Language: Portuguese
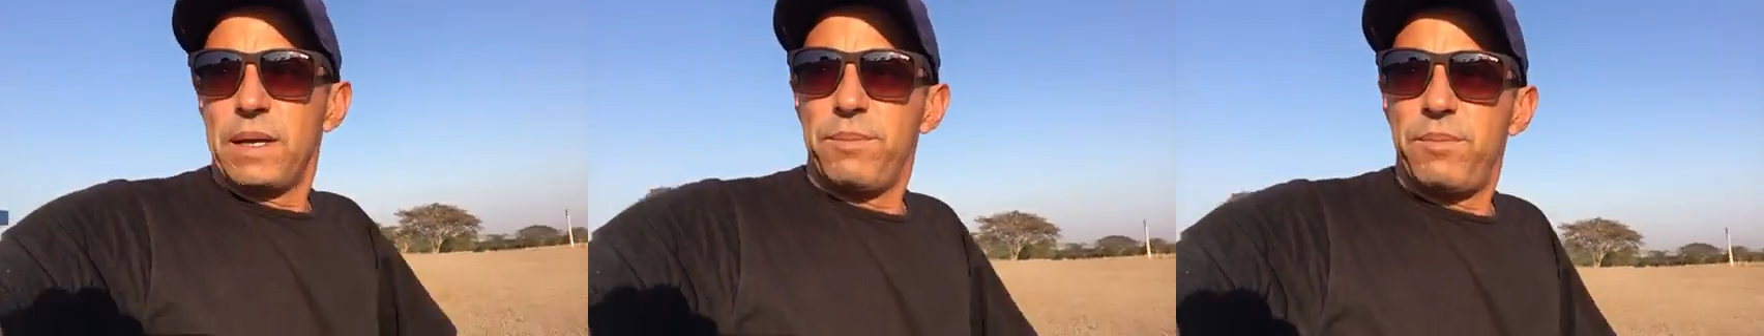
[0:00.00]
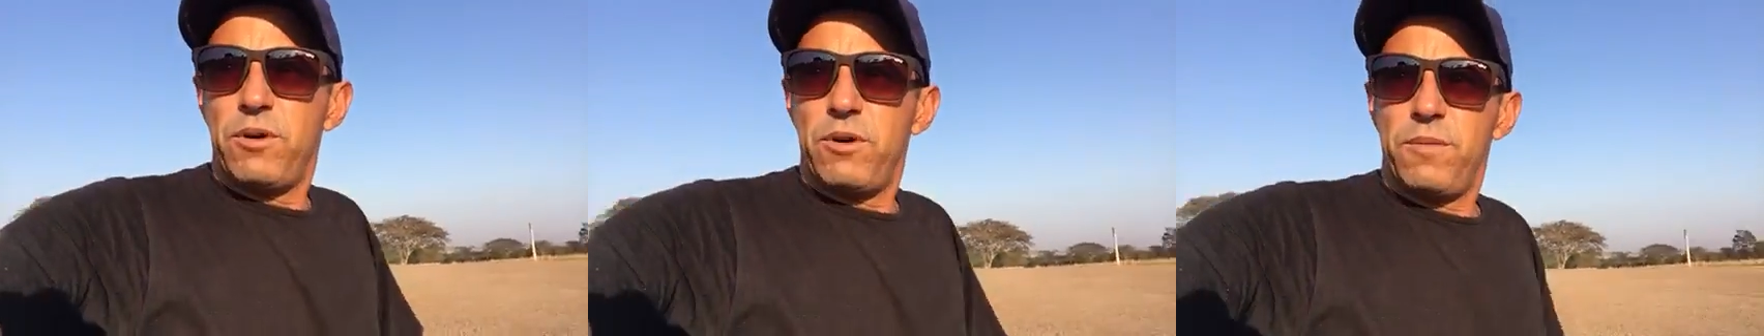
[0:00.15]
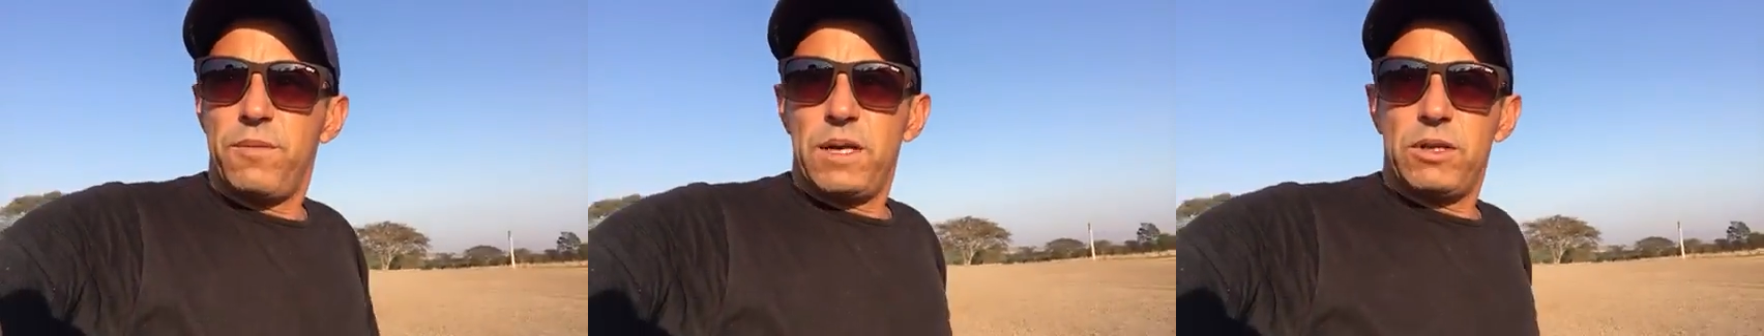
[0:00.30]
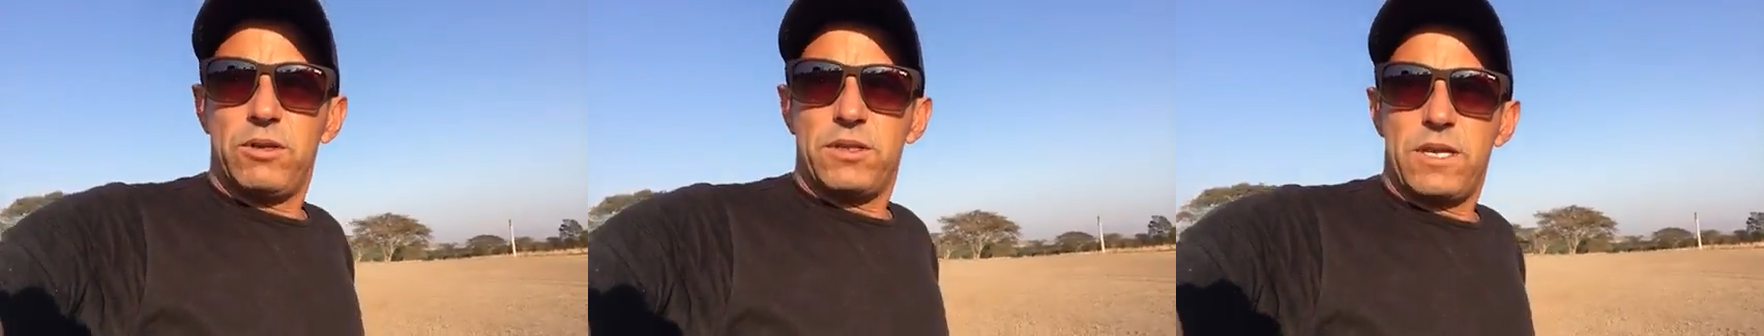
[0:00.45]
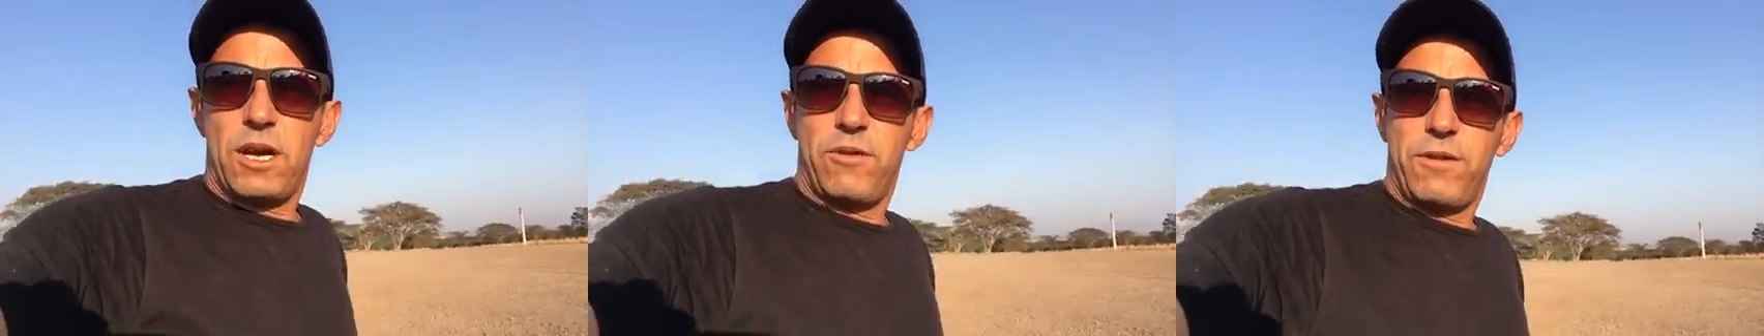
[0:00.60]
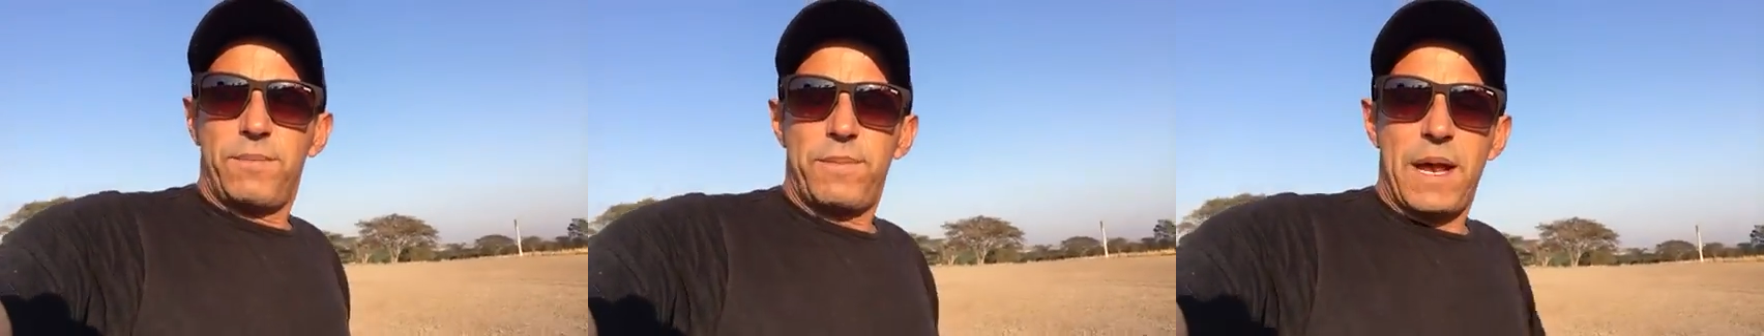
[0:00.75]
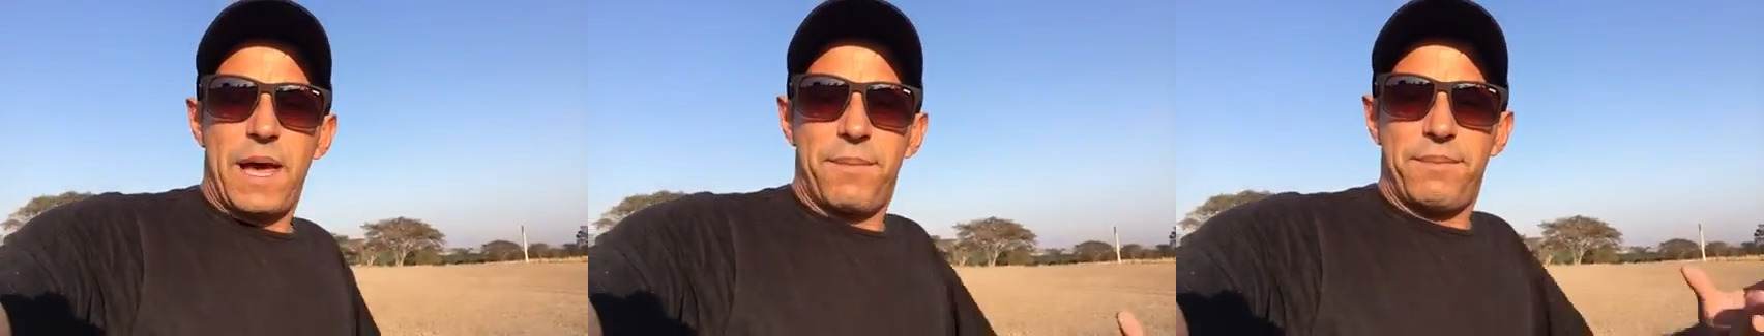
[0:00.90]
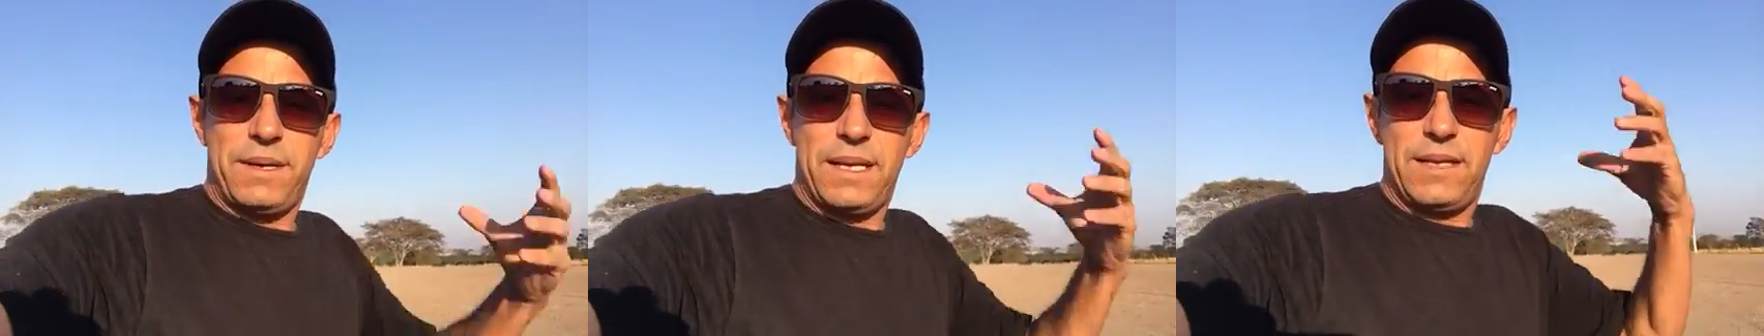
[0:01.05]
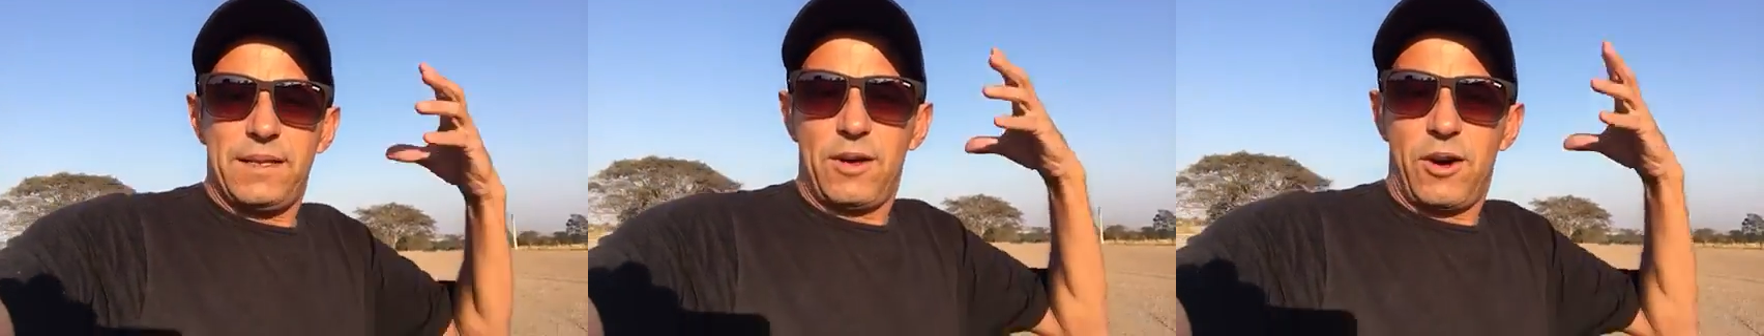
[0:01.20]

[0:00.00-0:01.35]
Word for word: Pô, manda um salve pra mim.